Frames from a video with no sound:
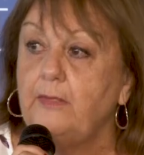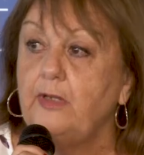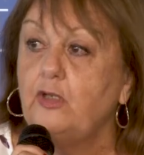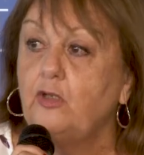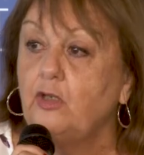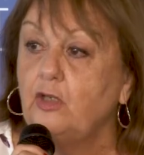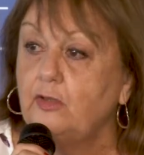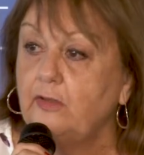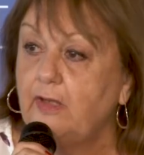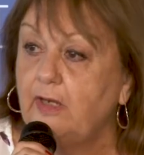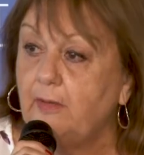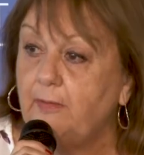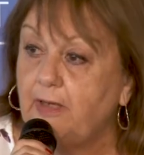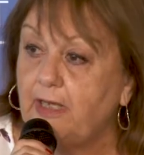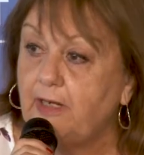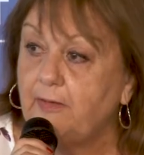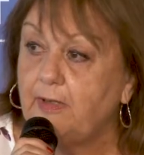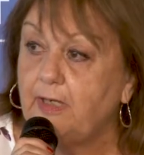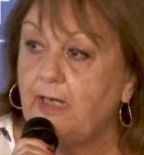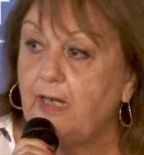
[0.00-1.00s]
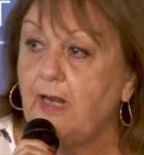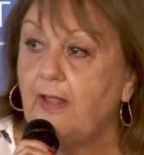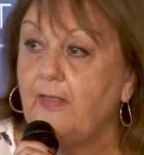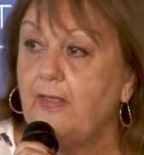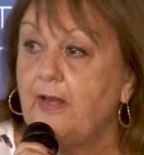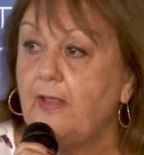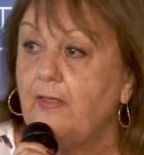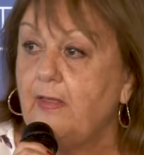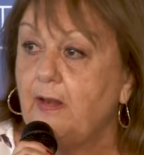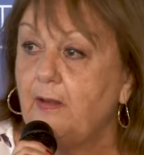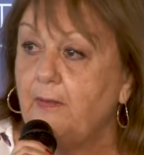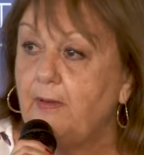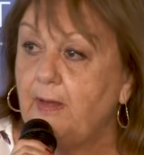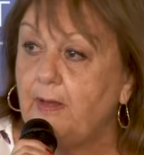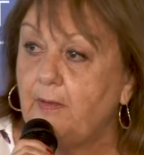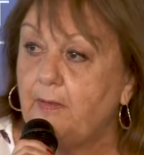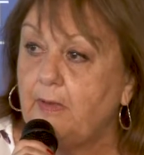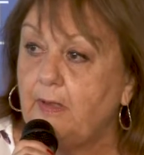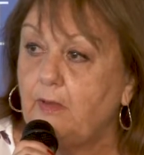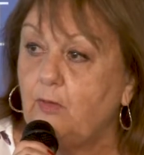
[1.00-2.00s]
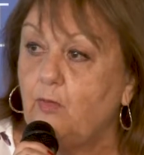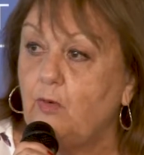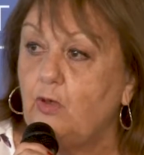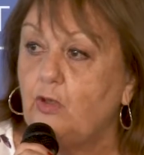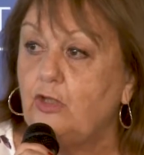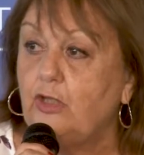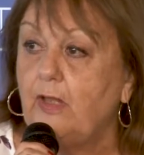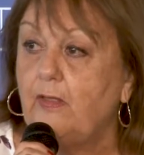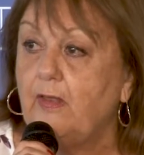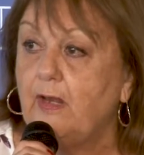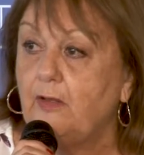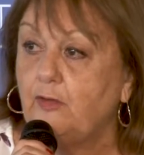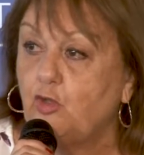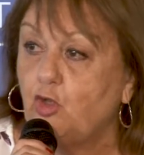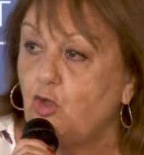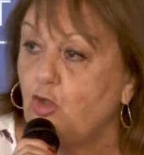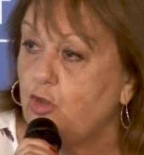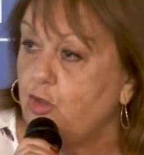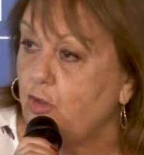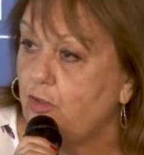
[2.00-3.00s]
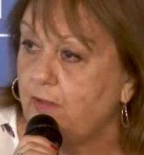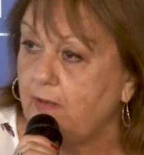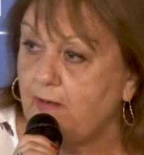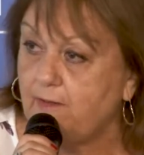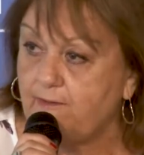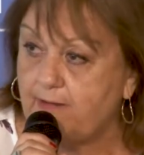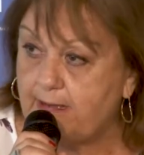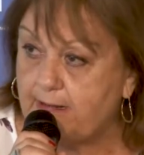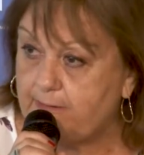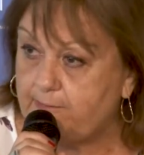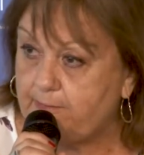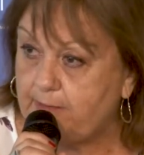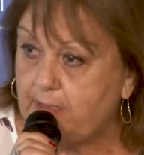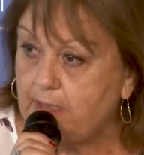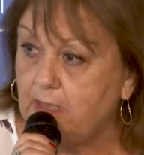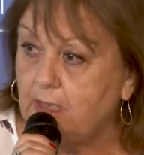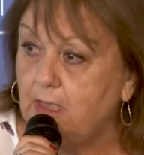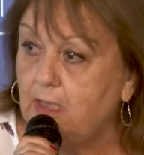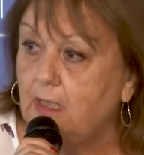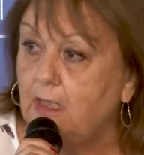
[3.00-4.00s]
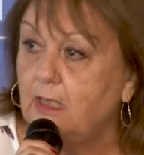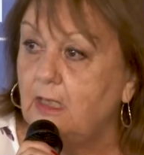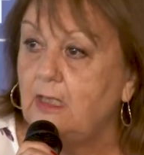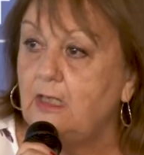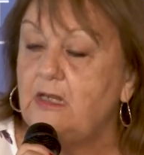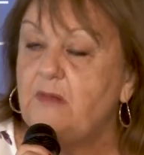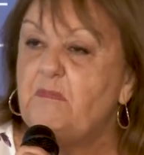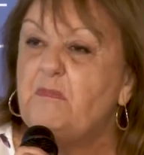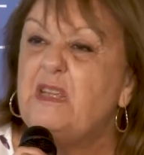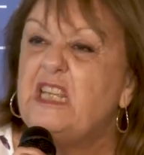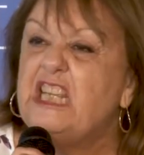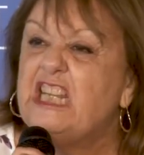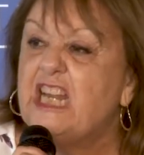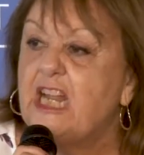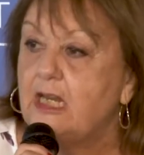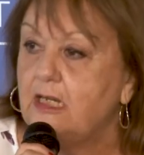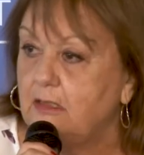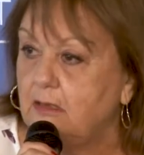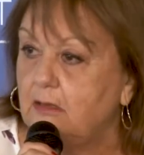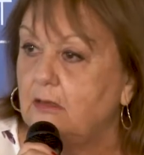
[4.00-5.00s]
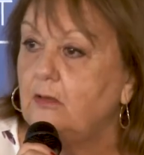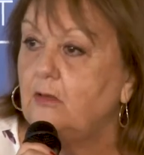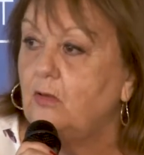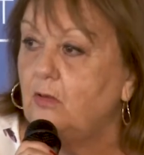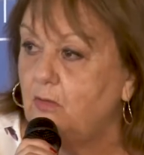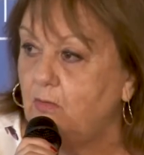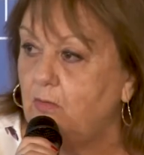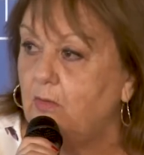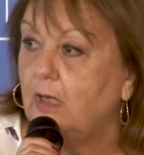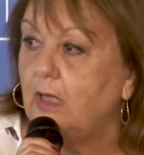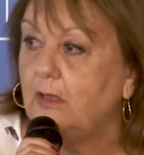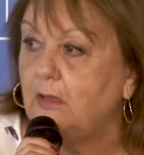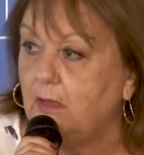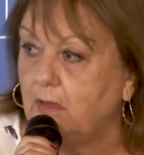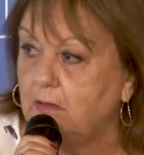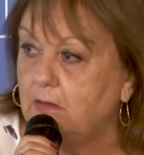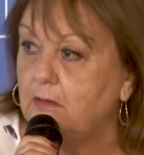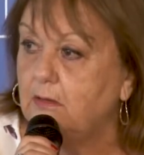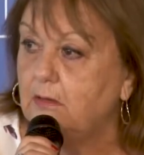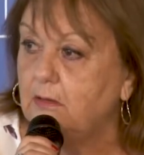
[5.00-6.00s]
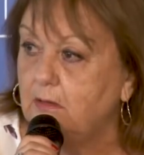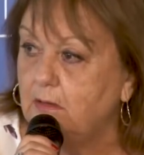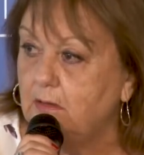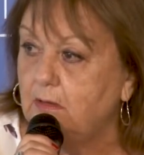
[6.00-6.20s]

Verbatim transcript: microondas de la Barbie, la heladera de la Barbie, el juego de té de todo de la Barbie, y miran los juguetes